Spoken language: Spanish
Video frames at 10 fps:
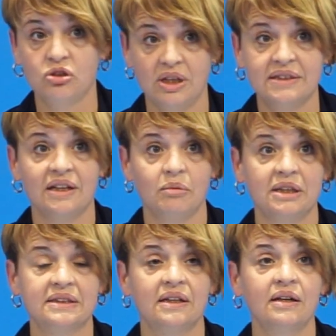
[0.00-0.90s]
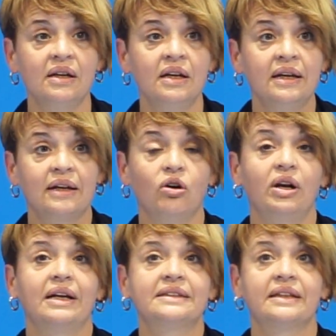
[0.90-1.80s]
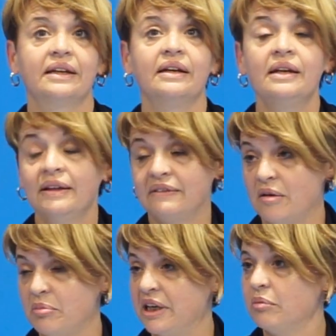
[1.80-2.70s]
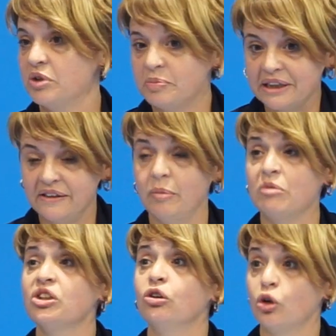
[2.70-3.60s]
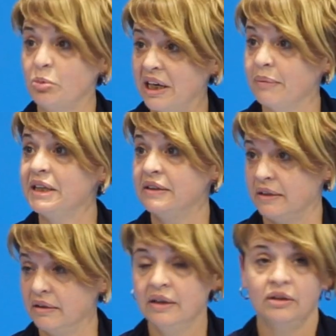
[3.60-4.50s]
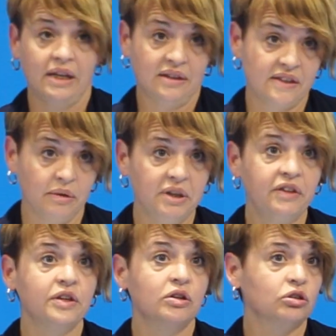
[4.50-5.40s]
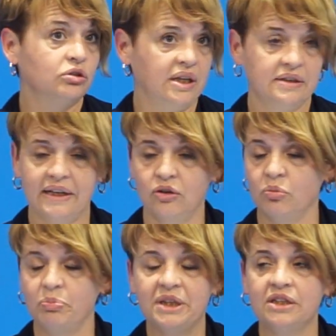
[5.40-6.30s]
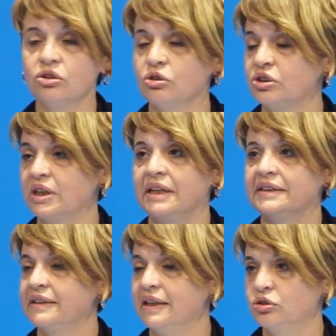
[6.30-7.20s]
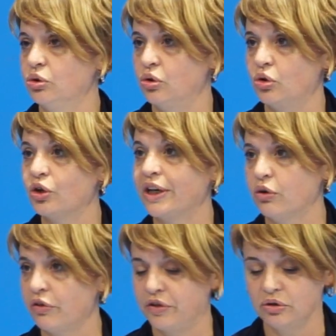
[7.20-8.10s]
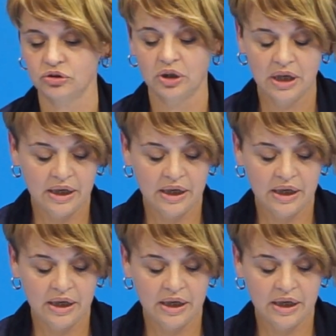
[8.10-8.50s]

personas en Almansa con las que también pues, participamos económicamente, dan servicios, sea con pisos, casas o negocios.